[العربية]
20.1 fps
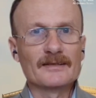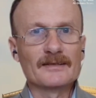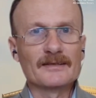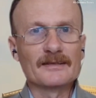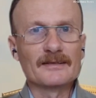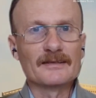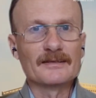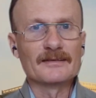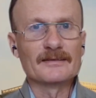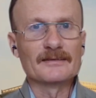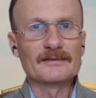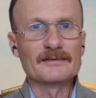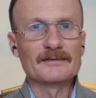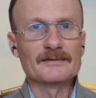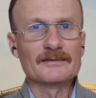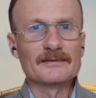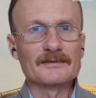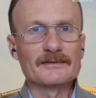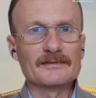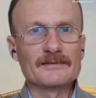آه،
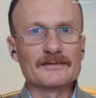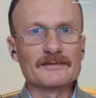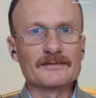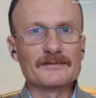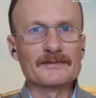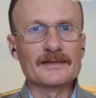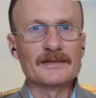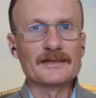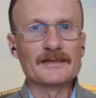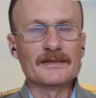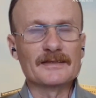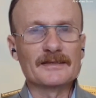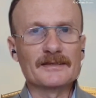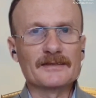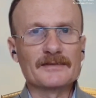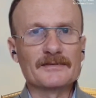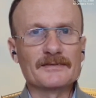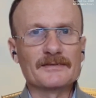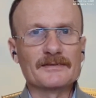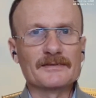آه،
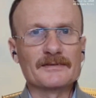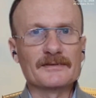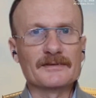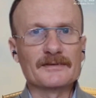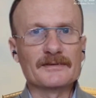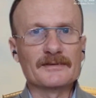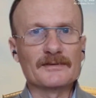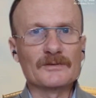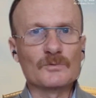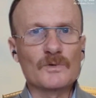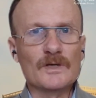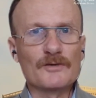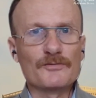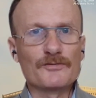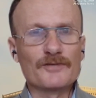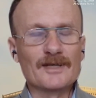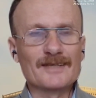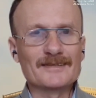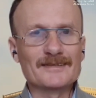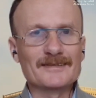يعني آه،
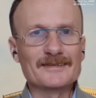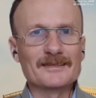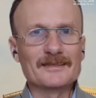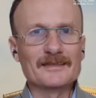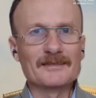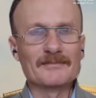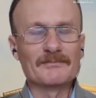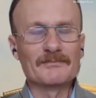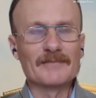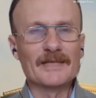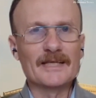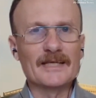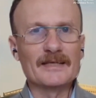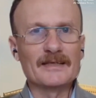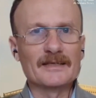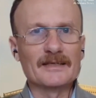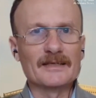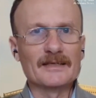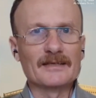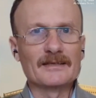وفصل
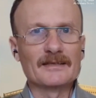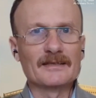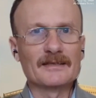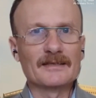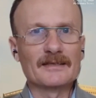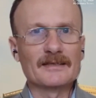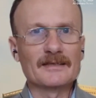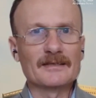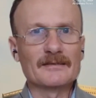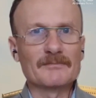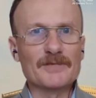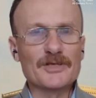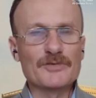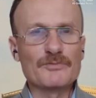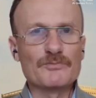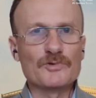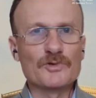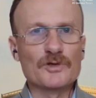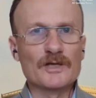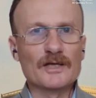بين
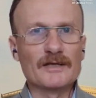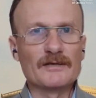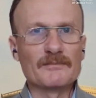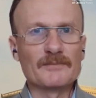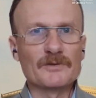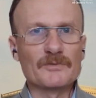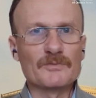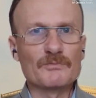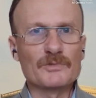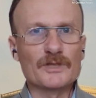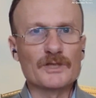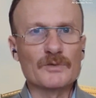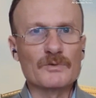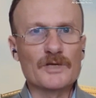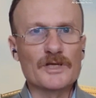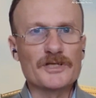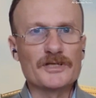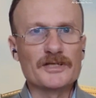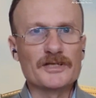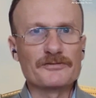مجموعة
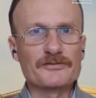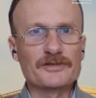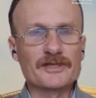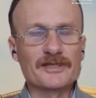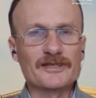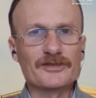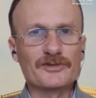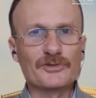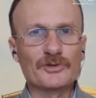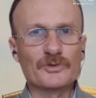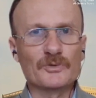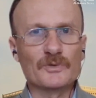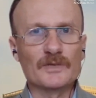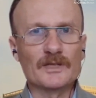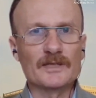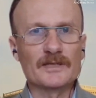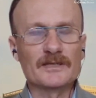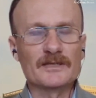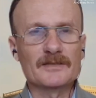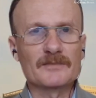متواجدة في خرسون
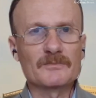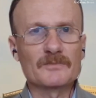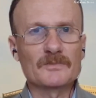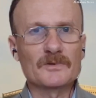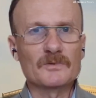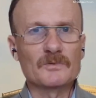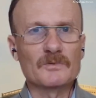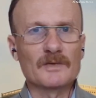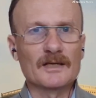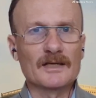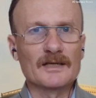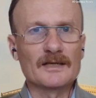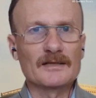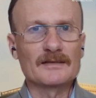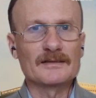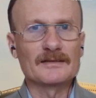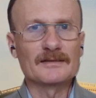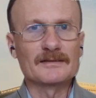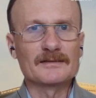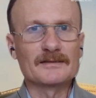والقرم
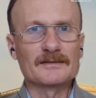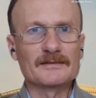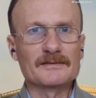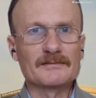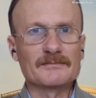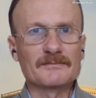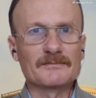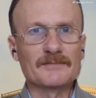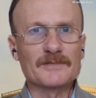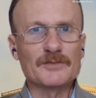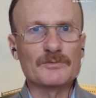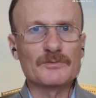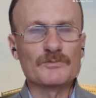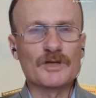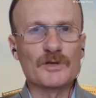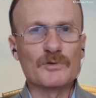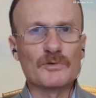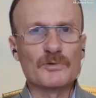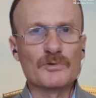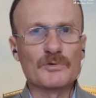
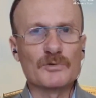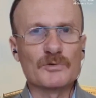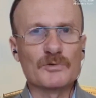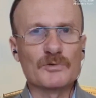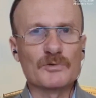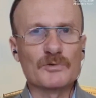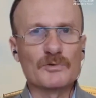ومجموعة أخرى